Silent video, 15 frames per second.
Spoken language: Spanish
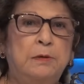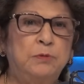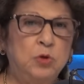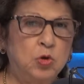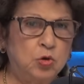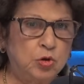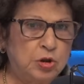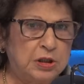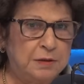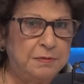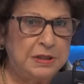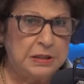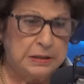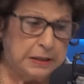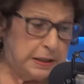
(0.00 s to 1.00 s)

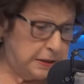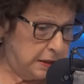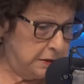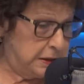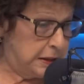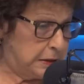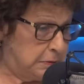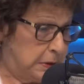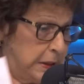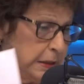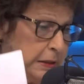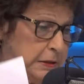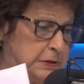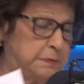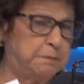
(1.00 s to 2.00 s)
norteamericana, de,
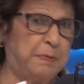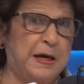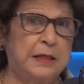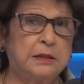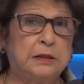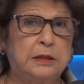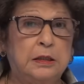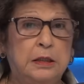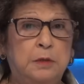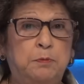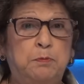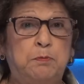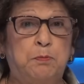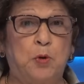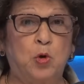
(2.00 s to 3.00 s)
que es parte del
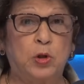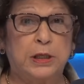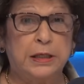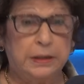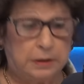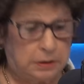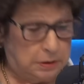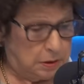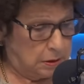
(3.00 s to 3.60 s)
poder